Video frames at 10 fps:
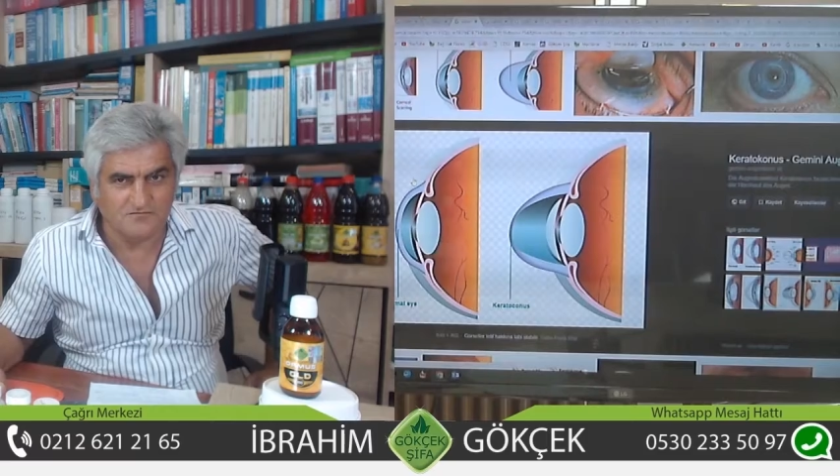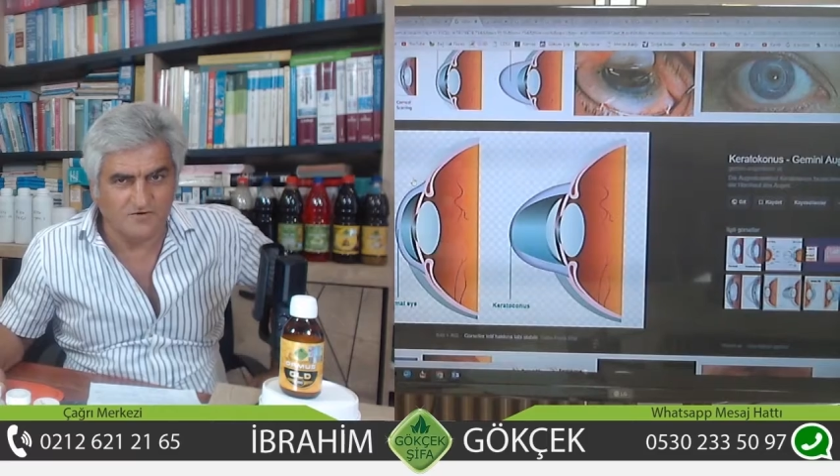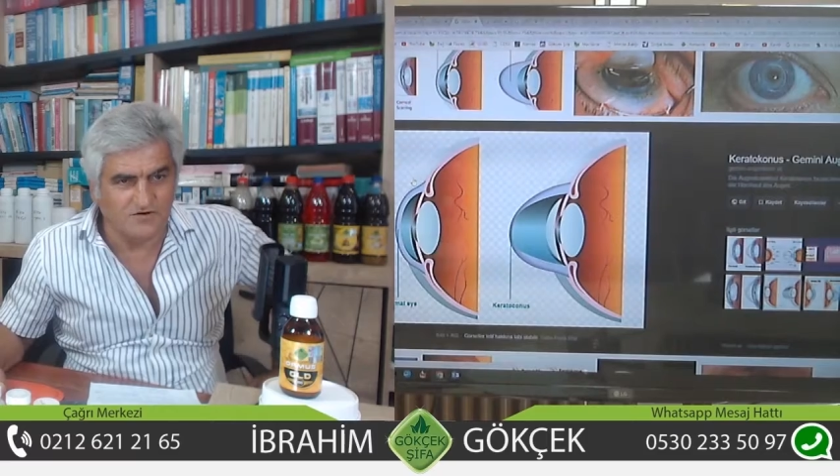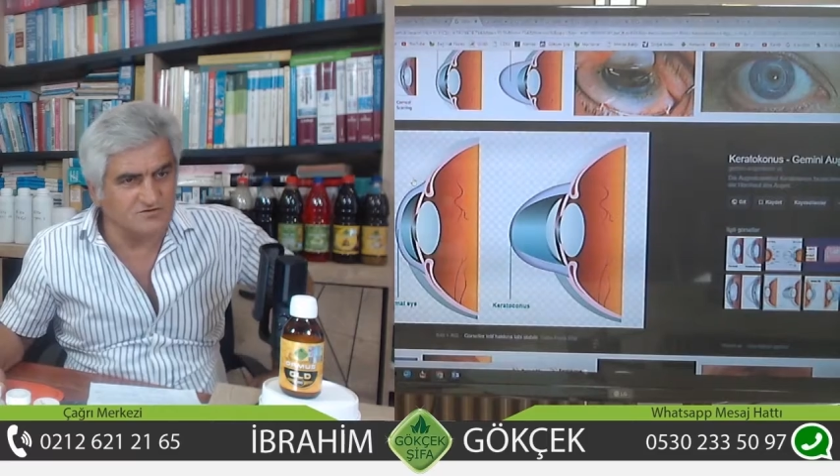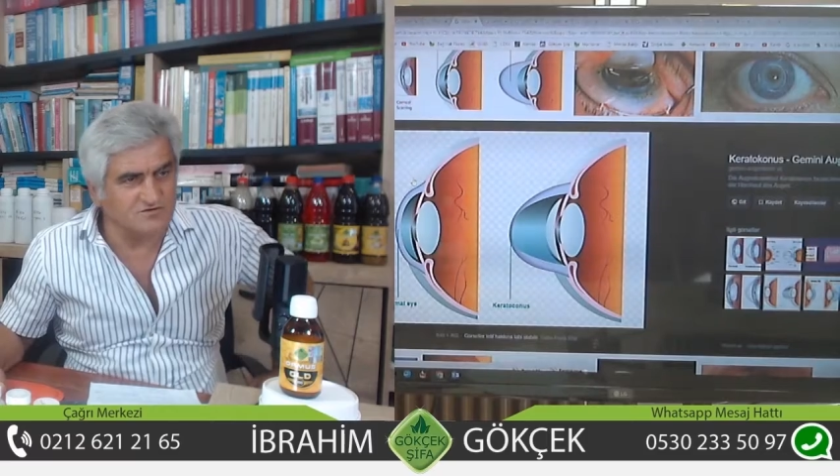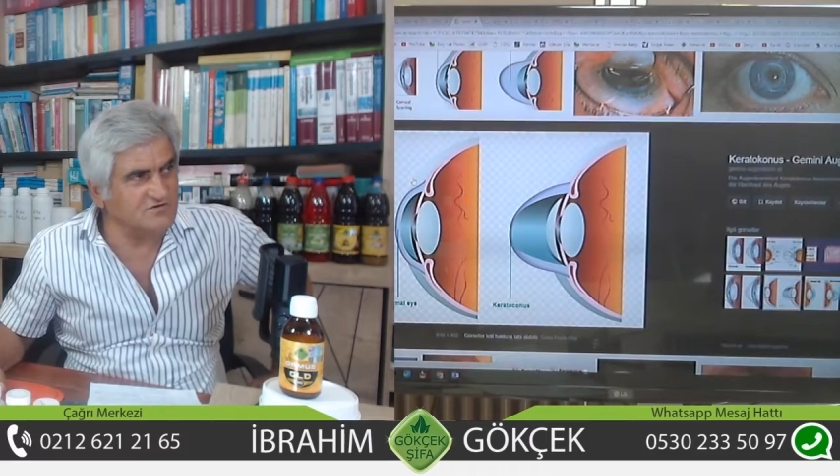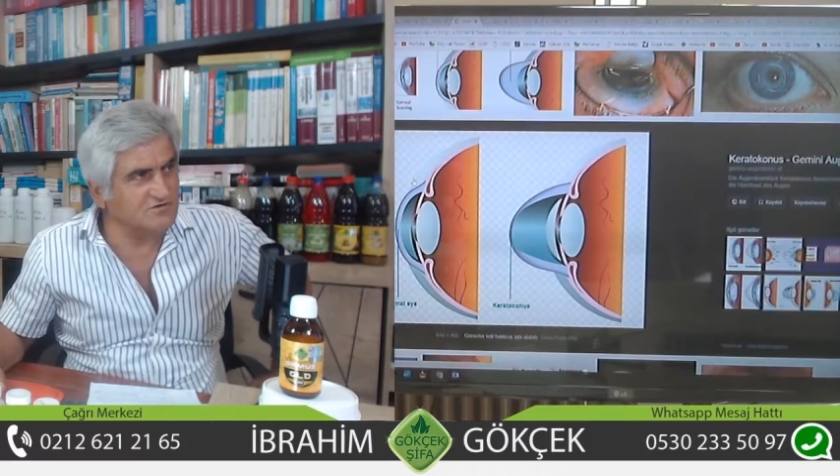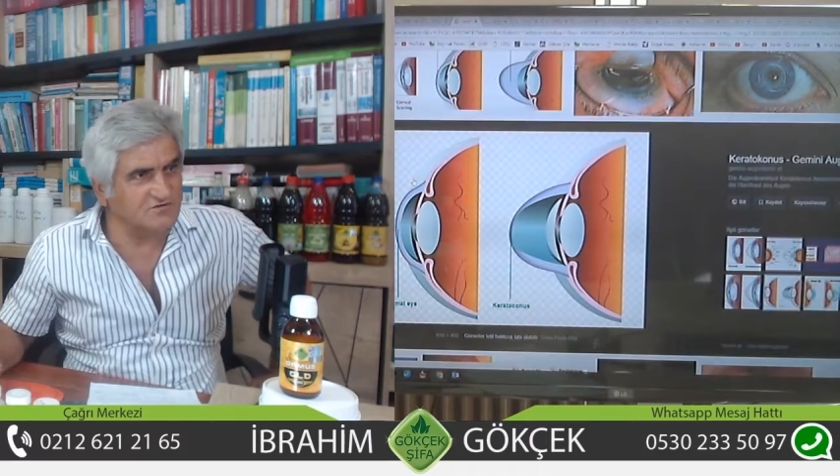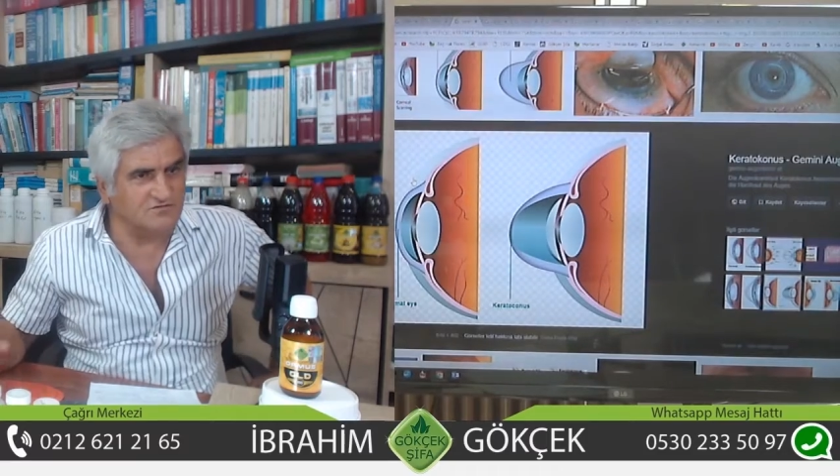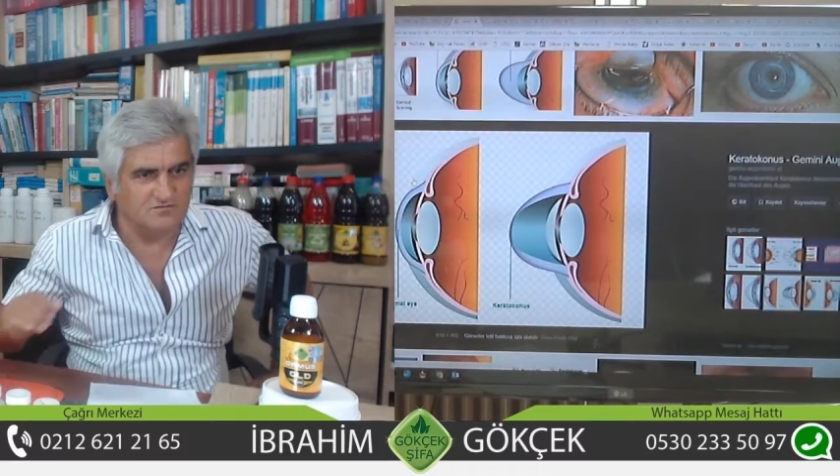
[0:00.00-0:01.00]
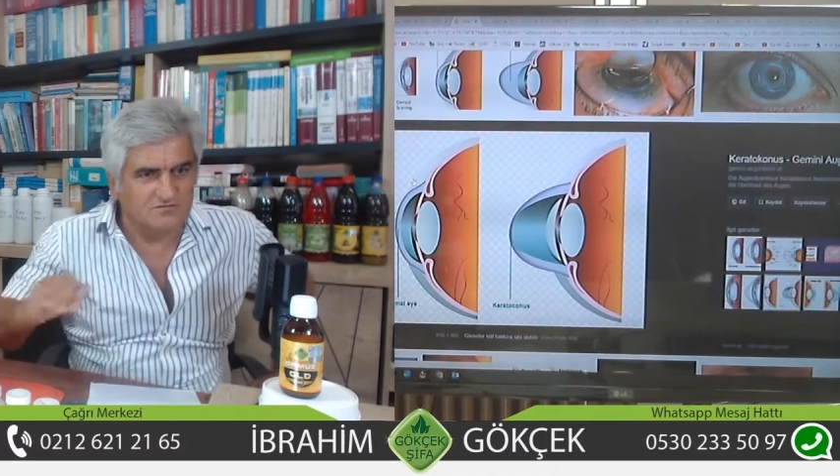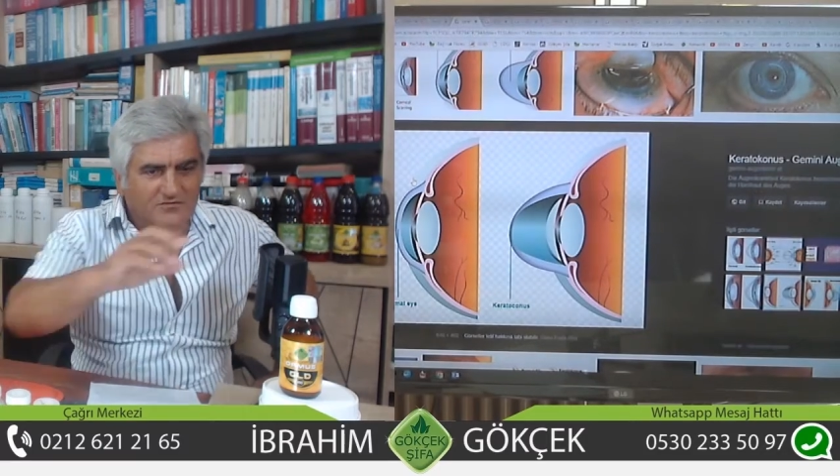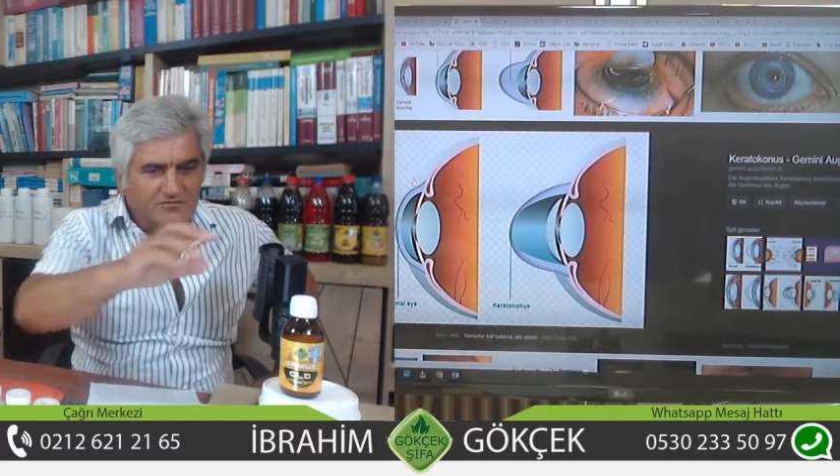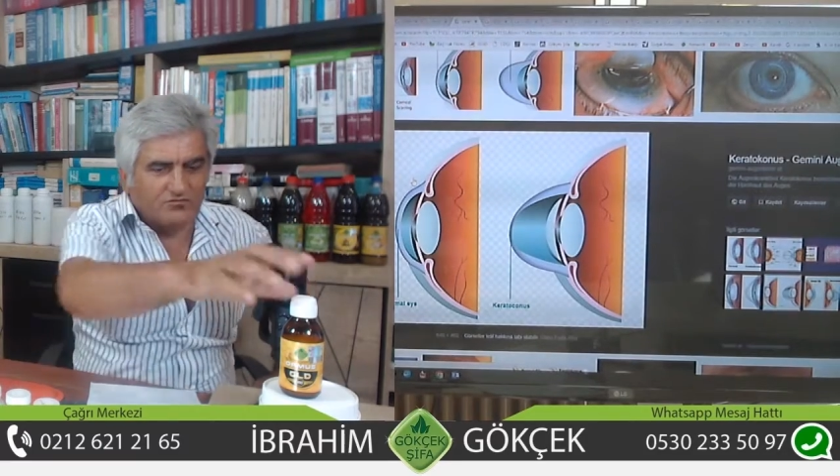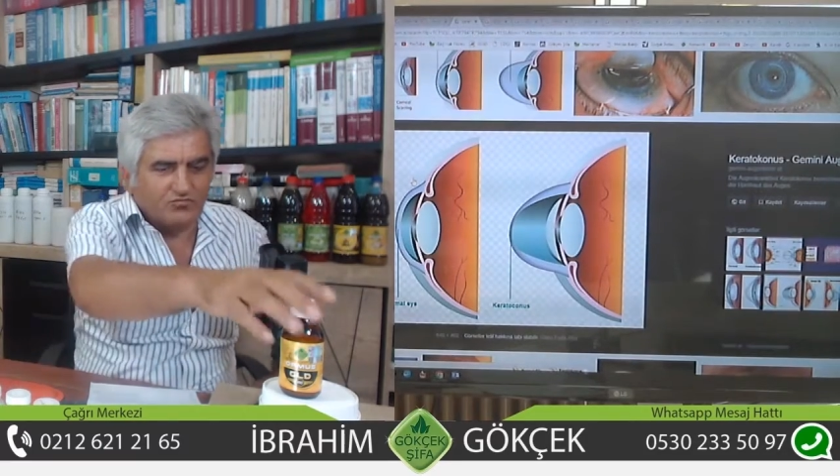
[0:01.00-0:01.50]
Vay canına.
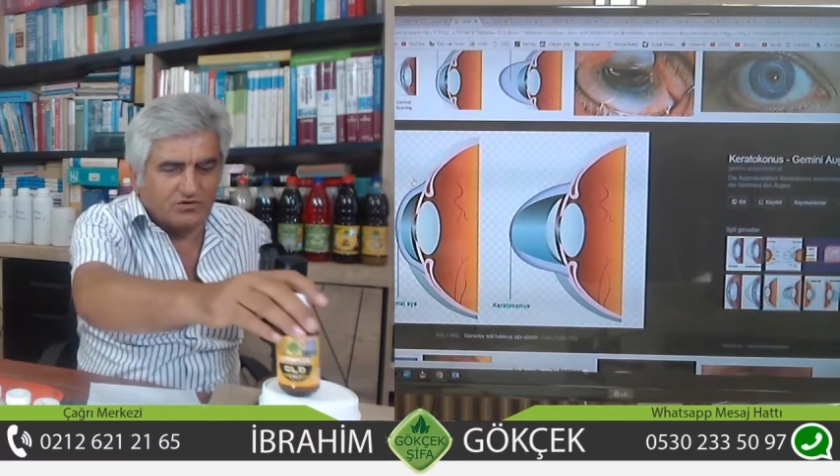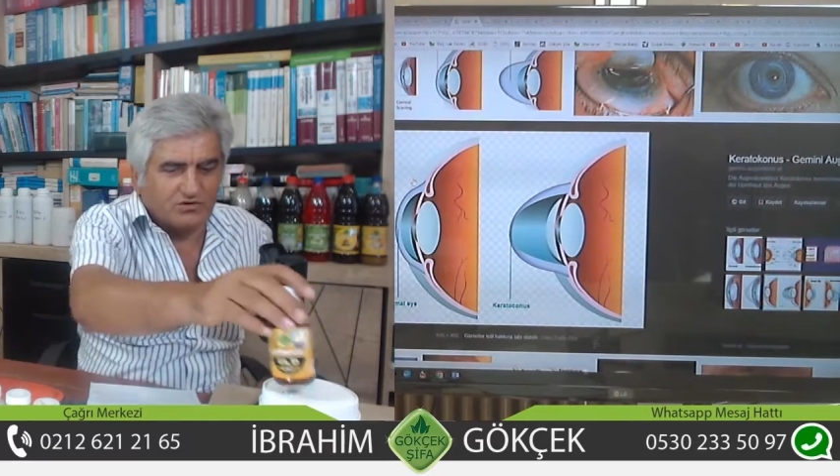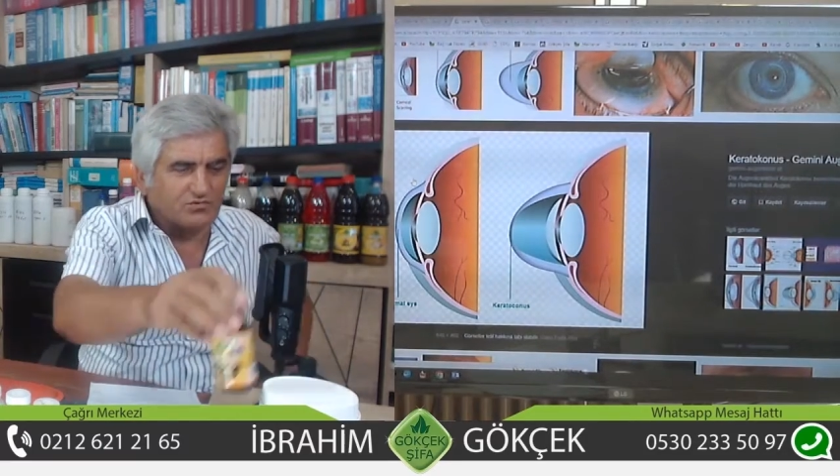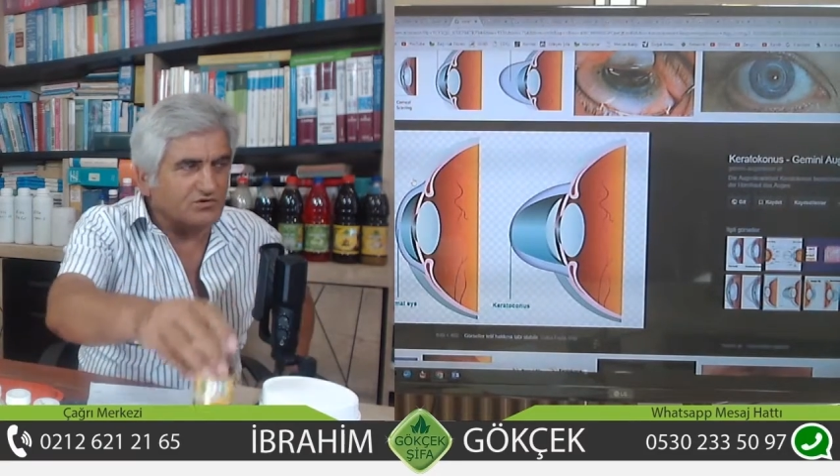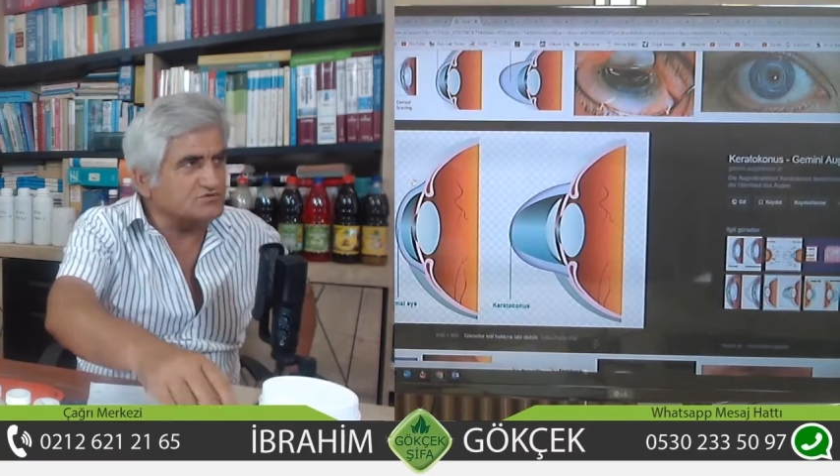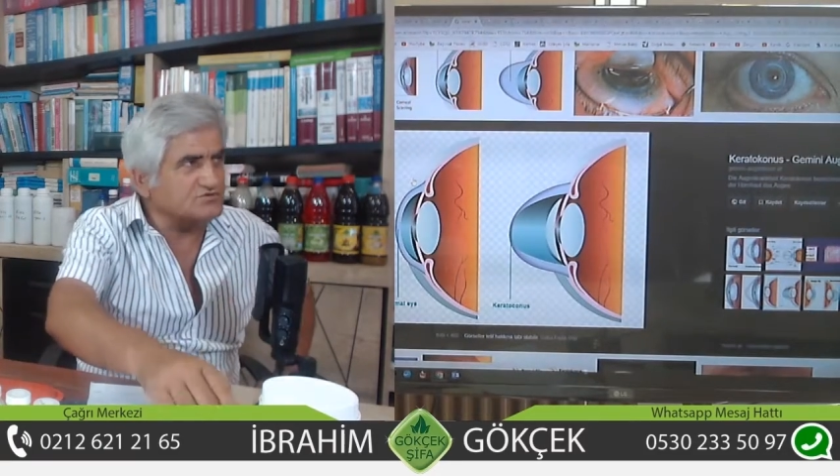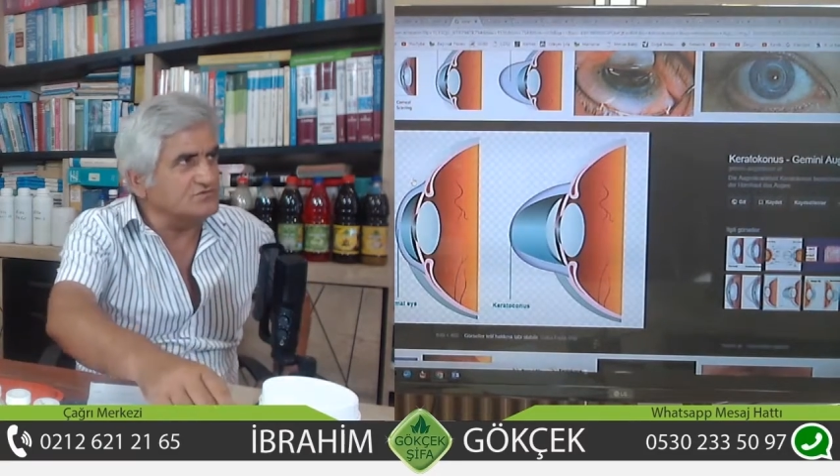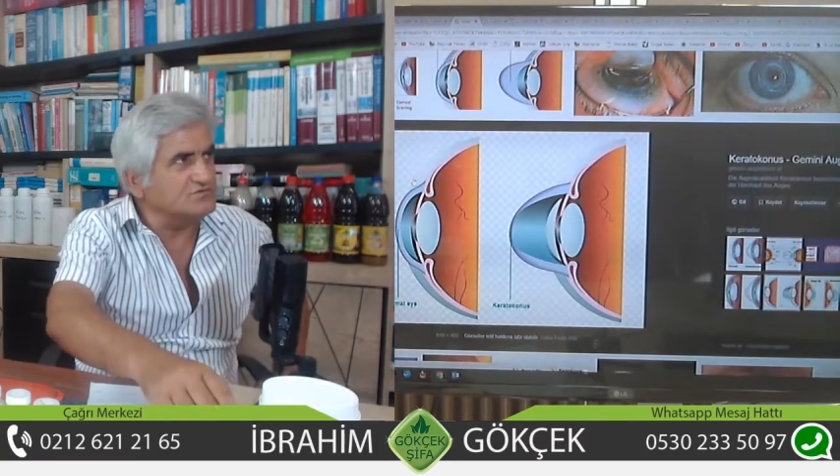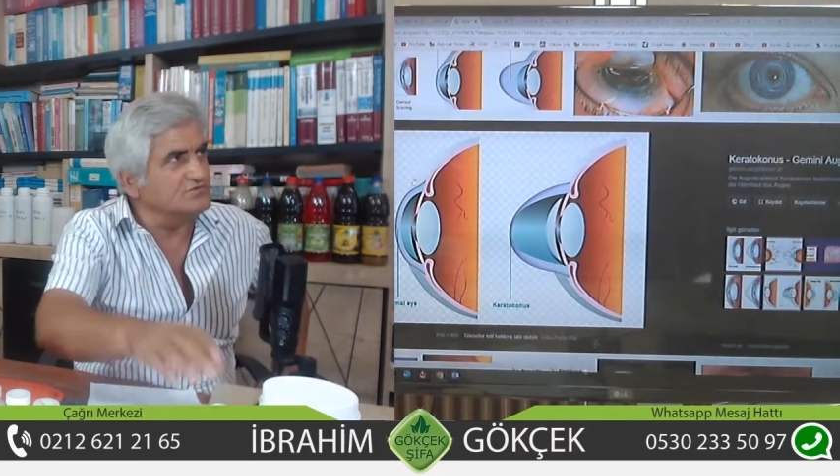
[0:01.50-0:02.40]
Mükemmel bir şey.